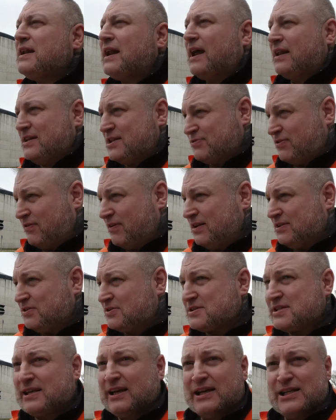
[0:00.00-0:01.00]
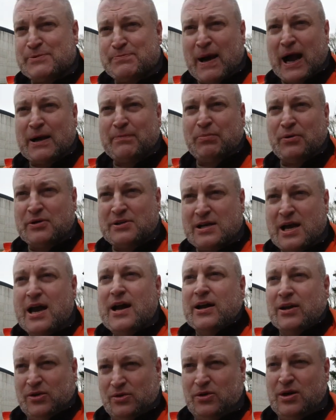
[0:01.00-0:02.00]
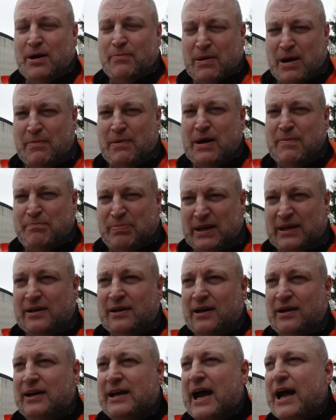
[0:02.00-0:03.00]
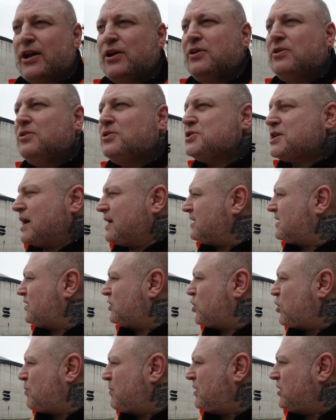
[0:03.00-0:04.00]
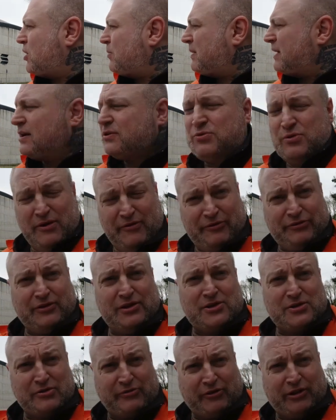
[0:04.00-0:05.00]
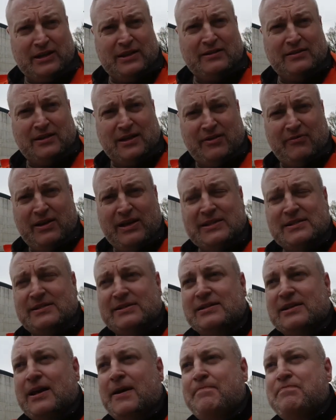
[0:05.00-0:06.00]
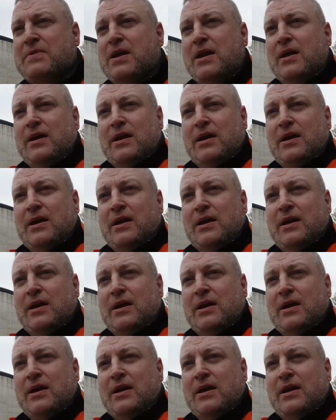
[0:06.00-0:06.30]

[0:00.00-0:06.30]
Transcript: Landesverwaltungsgerichts Parkplatz nur einmal mein Pickerl in Angenschein genommen, aber er dürfte zufrieden gewesen sein.